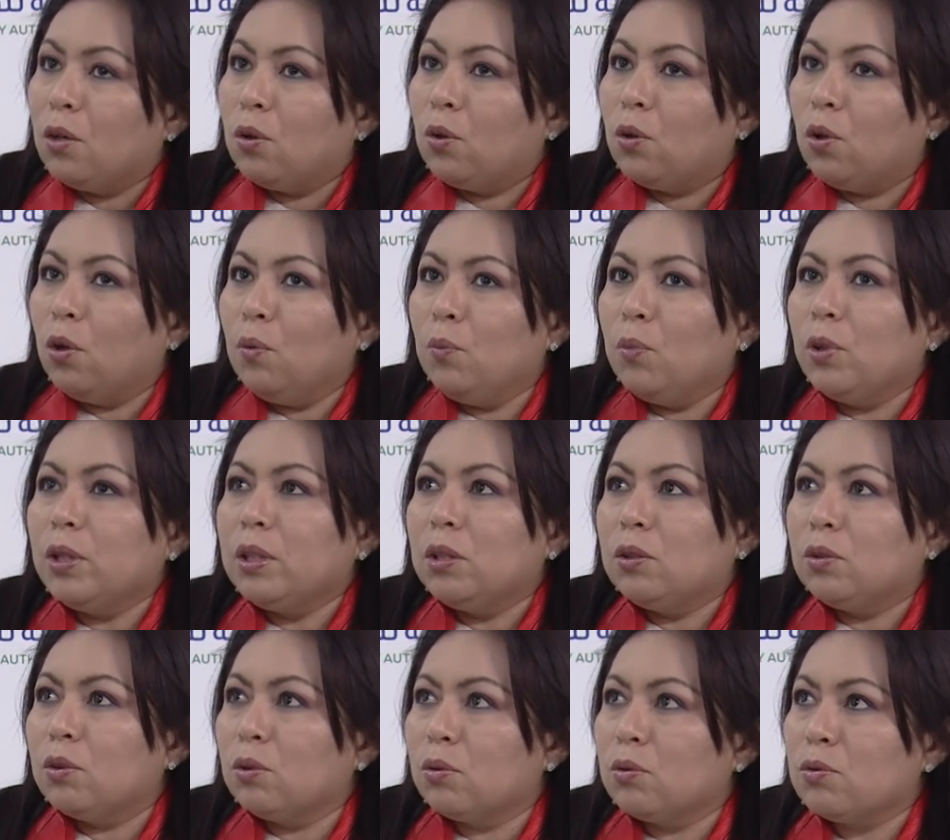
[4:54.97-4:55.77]
¿Cómo
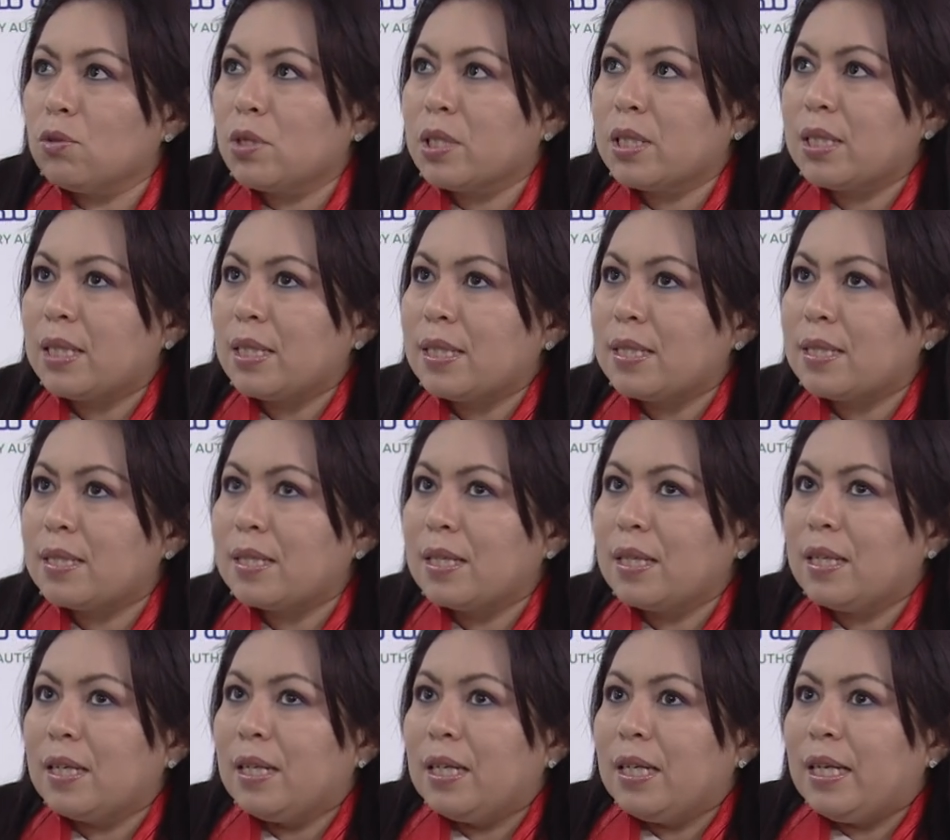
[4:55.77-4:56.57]
entonces
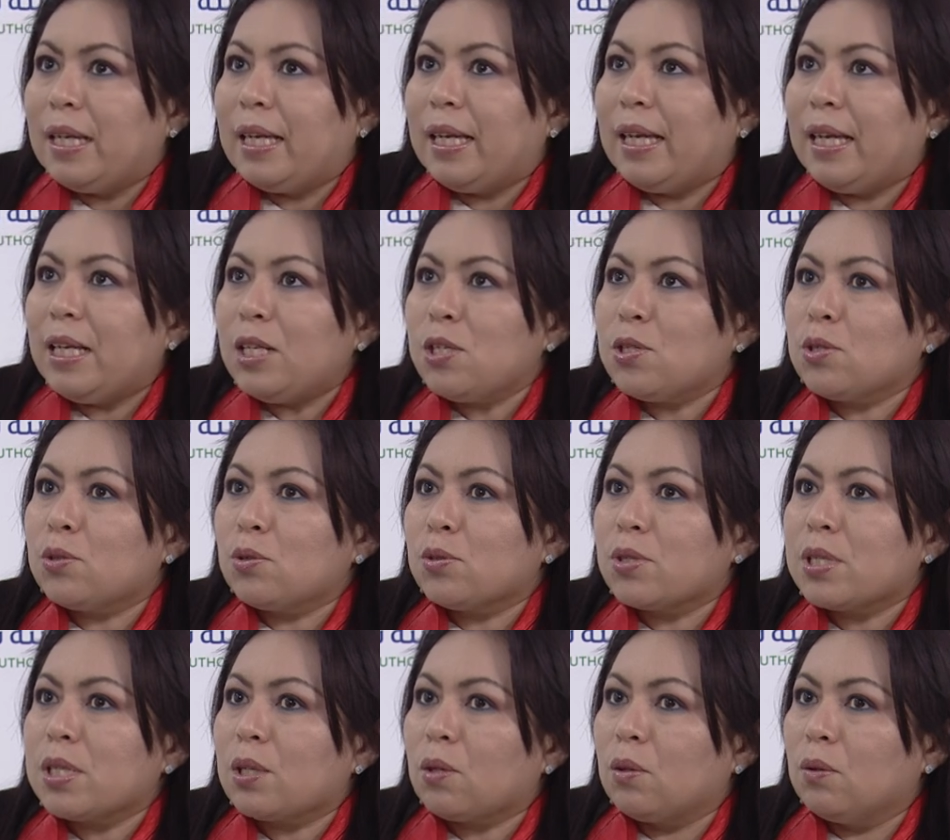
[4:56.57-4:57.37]
esto
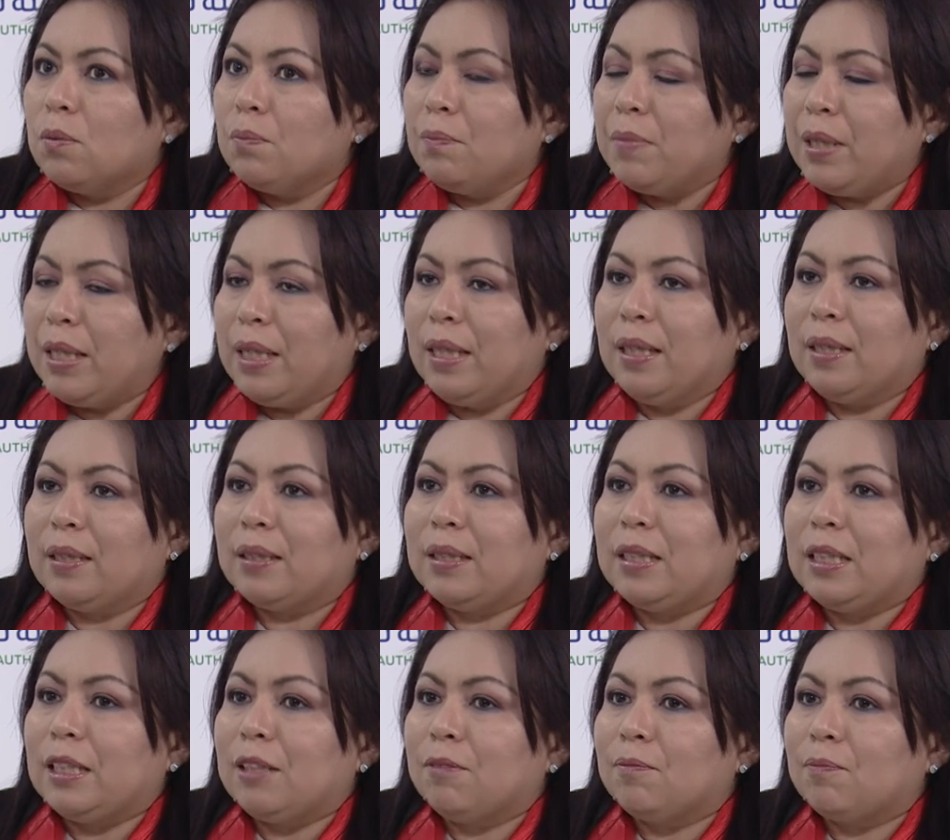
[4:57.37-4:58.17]
se
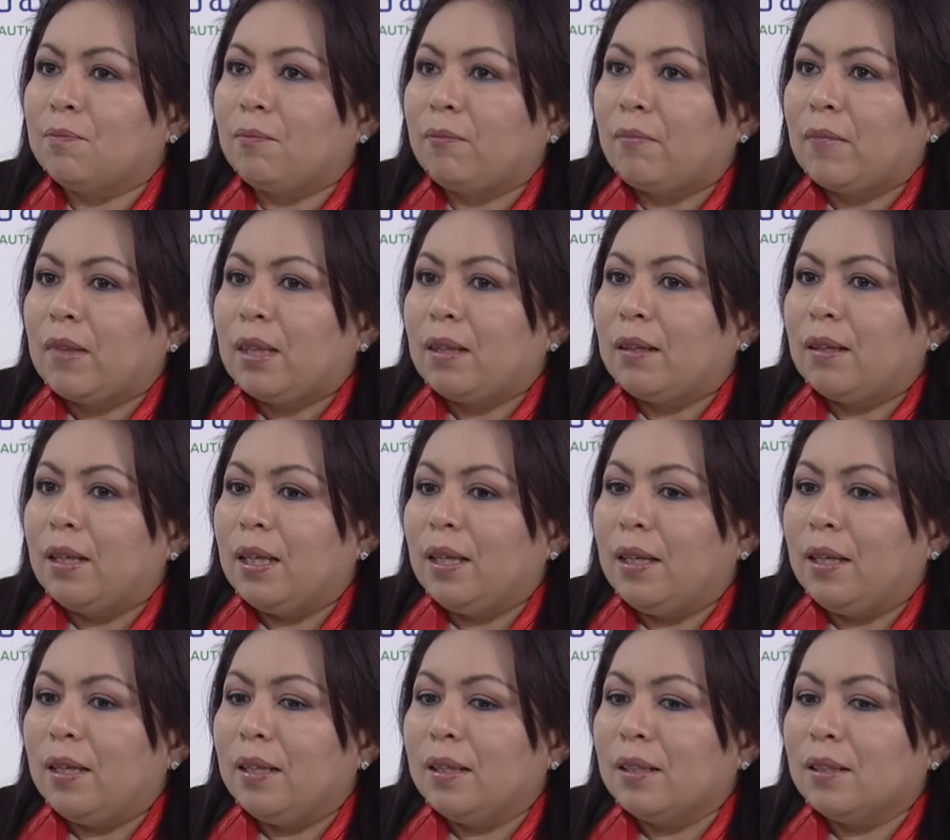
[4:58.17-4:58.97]
convierte
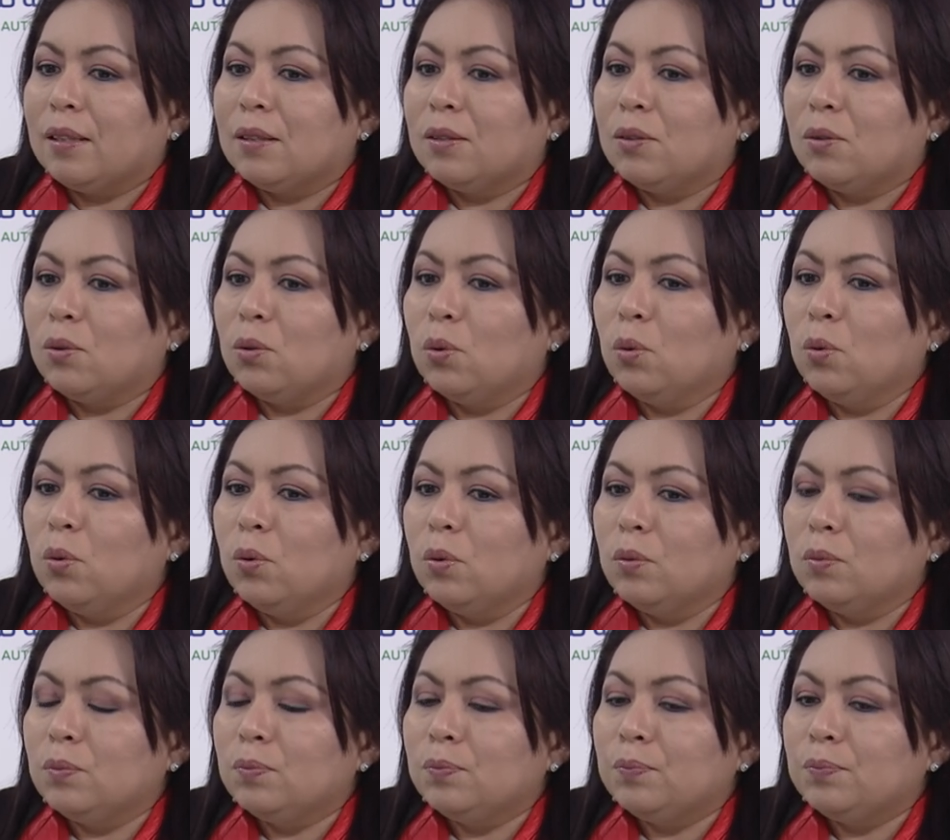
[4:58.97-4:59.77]
en
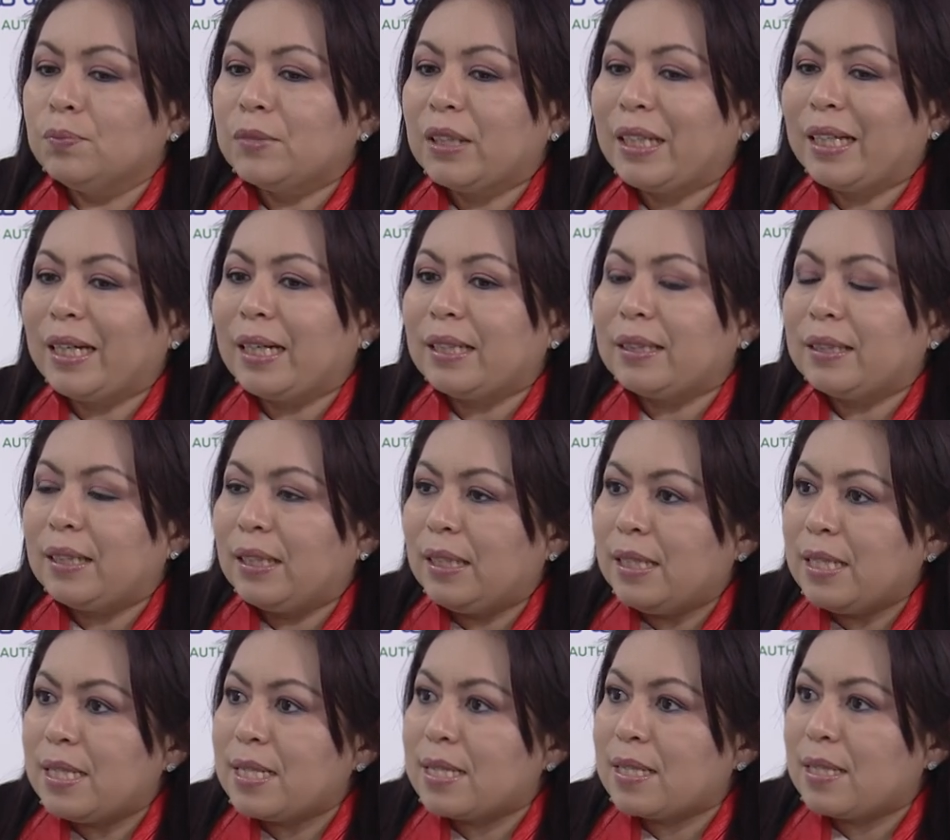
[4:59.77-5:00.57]
un
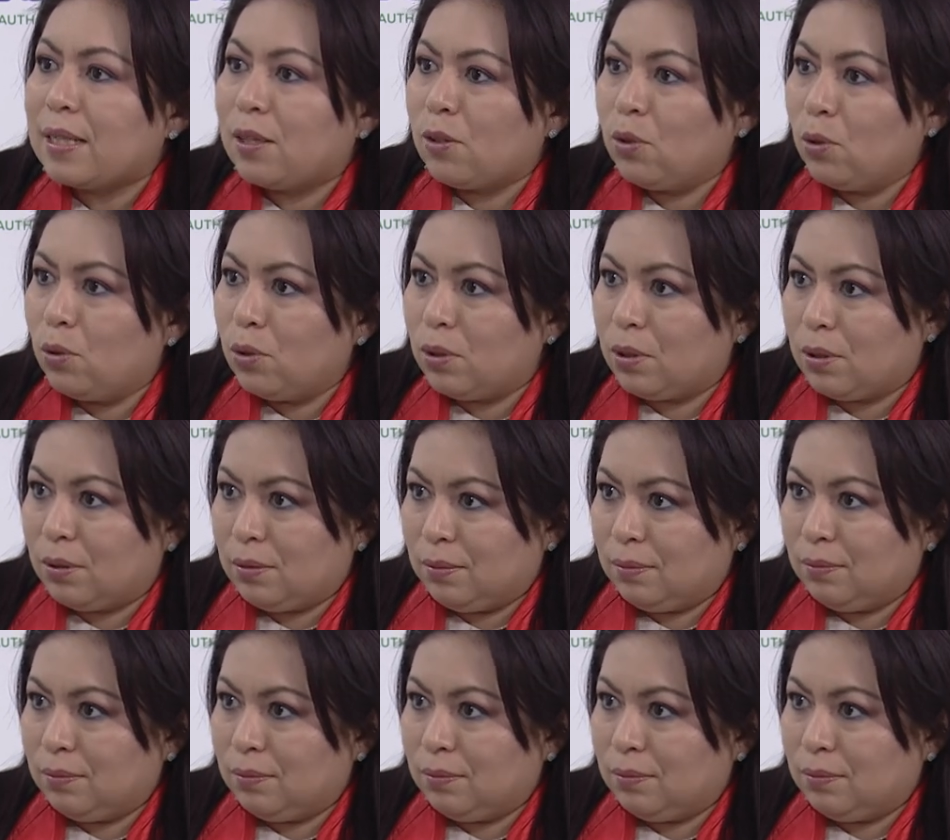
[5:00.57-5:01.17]
catalizador